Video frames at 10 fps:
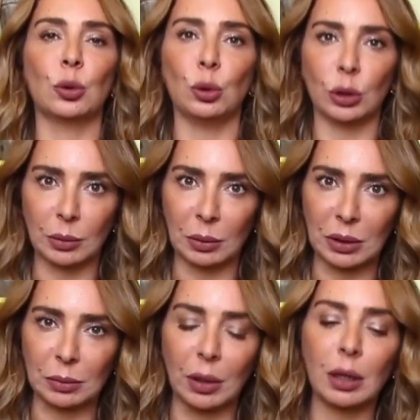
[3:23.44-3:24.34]
يكونوا عندنا
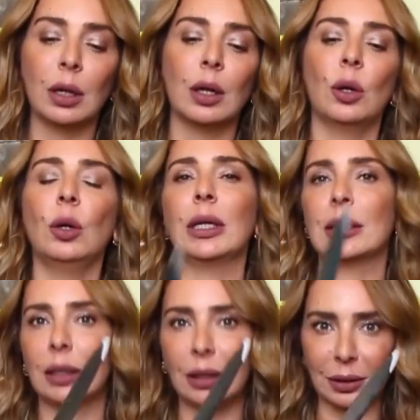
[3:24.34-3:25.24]
بالمطبخ وهي
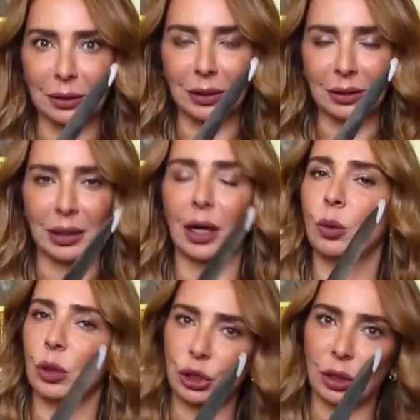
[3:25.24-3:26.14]
سكينه تقطيع او
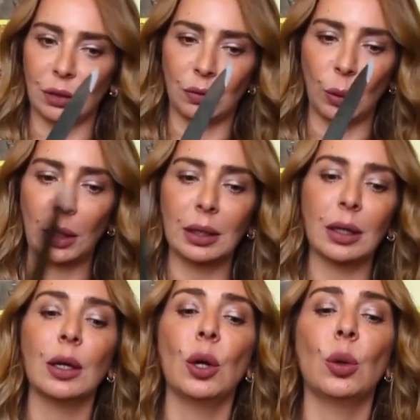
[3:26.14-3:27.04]
تقشير الفواكه
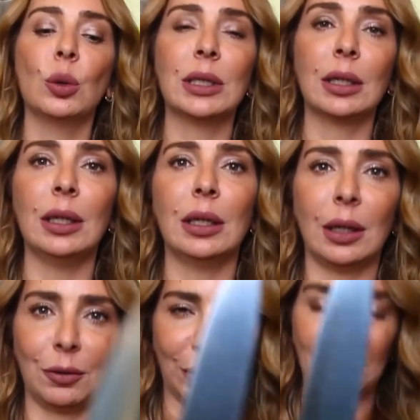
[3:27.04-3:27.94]
وسكينه
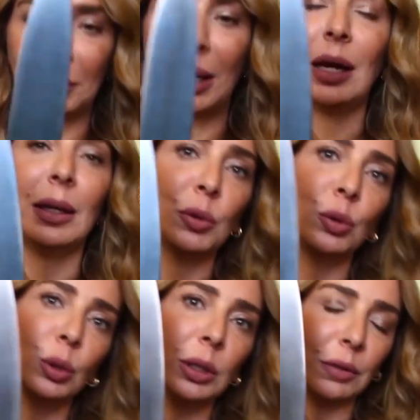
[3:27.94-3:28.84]
للفرم هاي
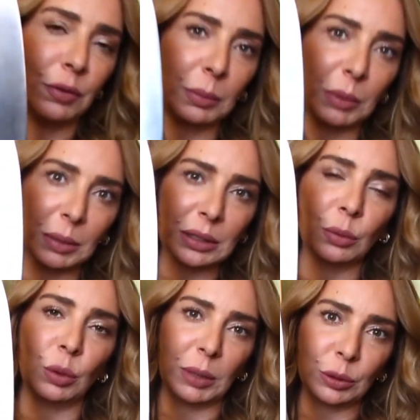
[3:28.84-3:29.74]
بتكون لفرم البصل
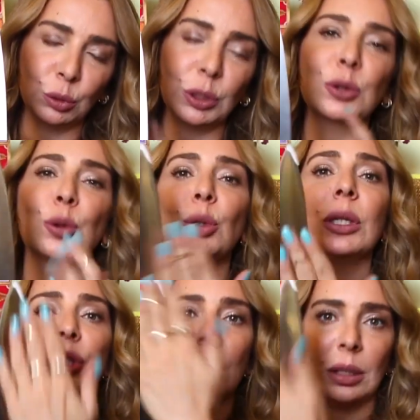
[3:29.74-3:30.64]
والبقدونس
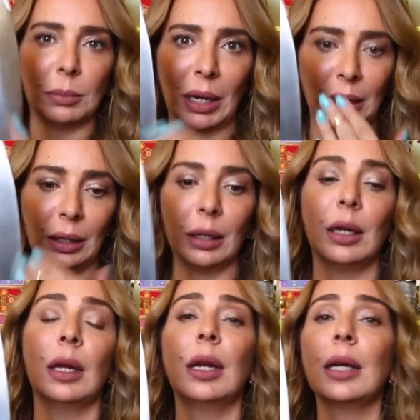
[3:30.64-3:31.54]
وكل شيء مالح
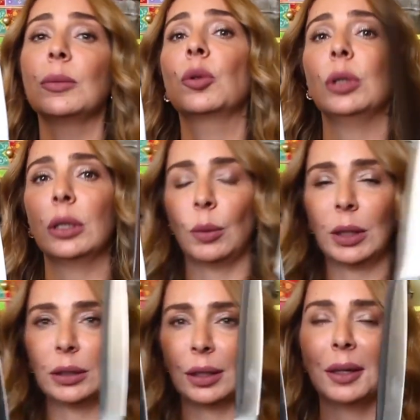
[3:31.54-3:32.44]
لازم يكون عندنا
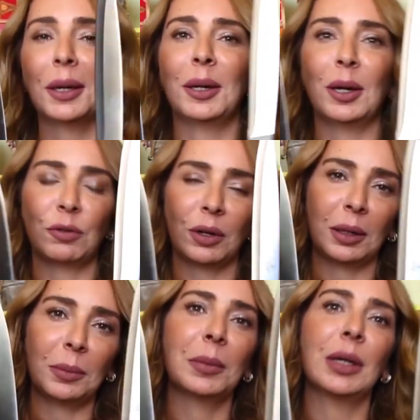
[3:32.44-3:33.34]
وحده
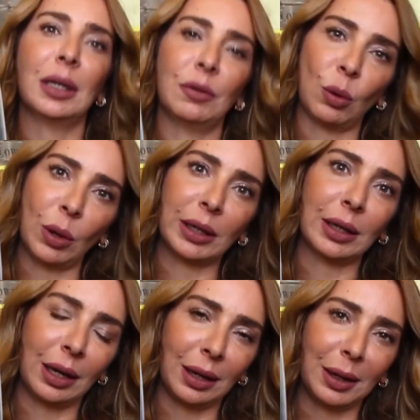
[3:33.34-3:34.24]
لفرم الفواكه
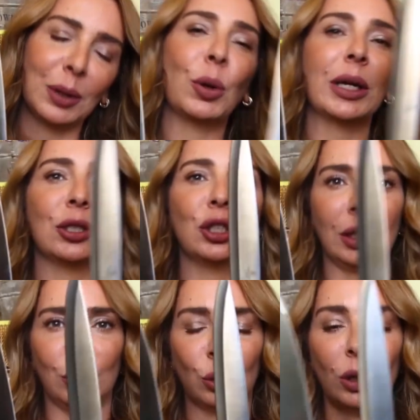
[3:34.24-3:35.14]
لحال واي شيء
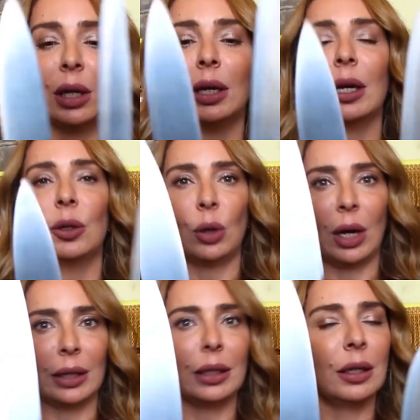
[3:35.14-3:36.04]
حلو لانه
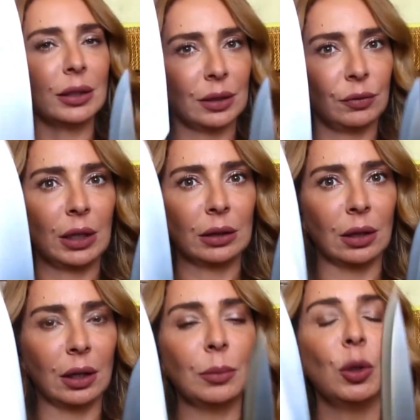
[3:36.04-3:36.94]
هاي الا يصير فيها
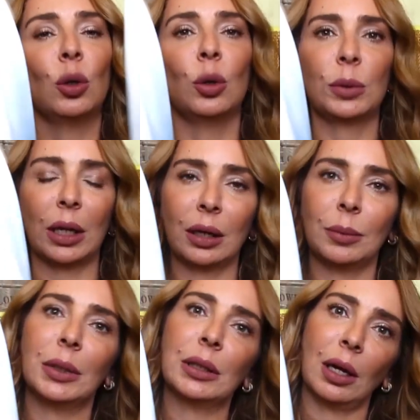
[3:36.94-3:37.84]
طعم
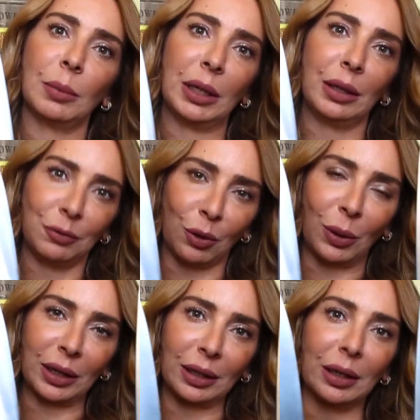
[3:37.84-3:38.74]
وبتخرب لي طعم
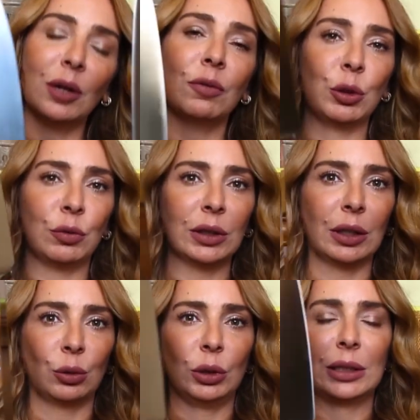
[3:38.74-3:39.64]
الفواكه فيفضل
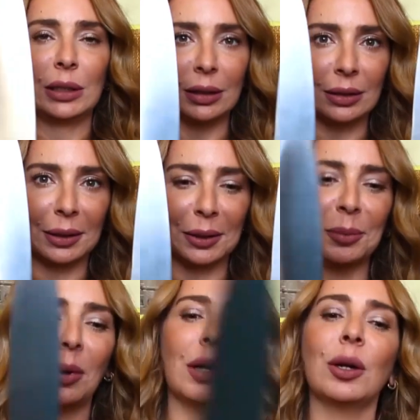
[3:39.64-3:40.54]
يكون عندنا سكينتين
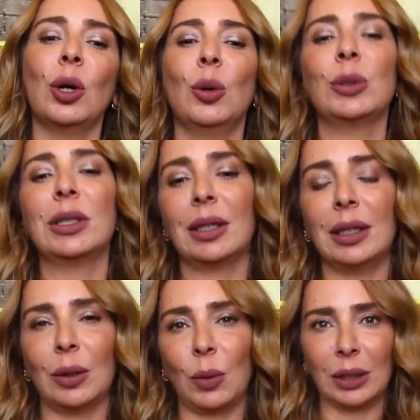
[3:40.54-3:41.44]
كبار
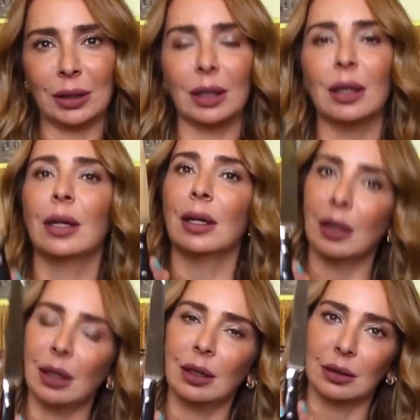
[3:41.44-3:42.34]
وسكينه وحده
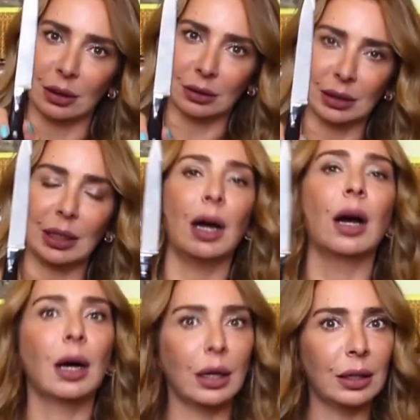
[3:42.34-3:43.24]
للتقطيع
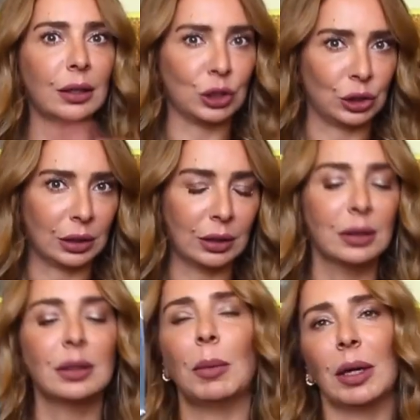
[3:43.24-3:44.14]
اقل شيء
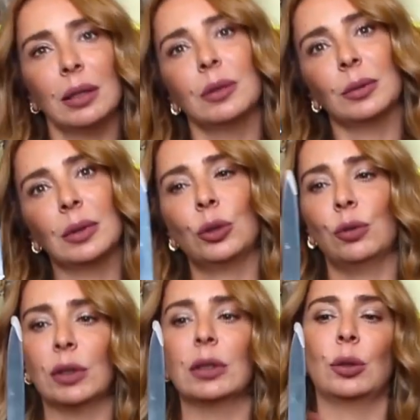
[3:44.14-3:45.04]
طبعا
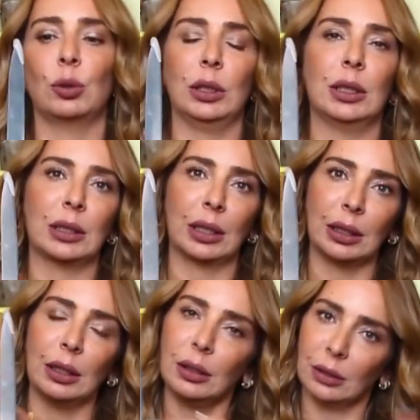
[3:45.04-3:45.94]
يفضل يكون عندنا
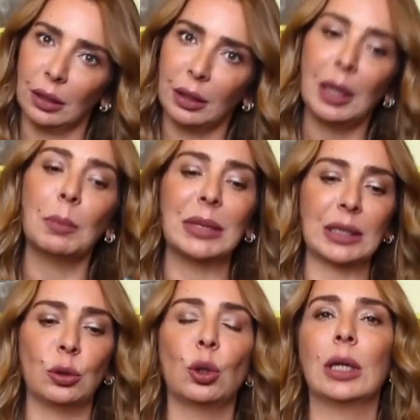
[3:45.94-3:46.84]
سكاكين اكثر بس
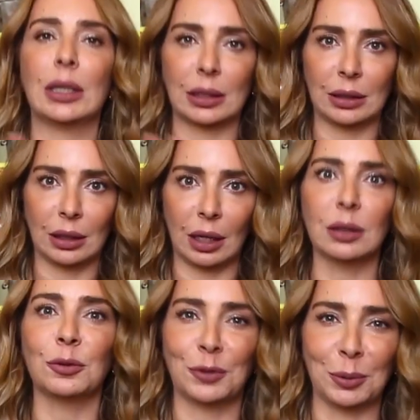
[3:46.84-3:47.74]
هدول الاساسيات
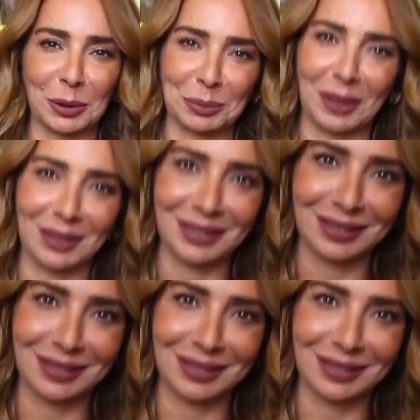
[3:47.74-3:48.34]
في المطبخ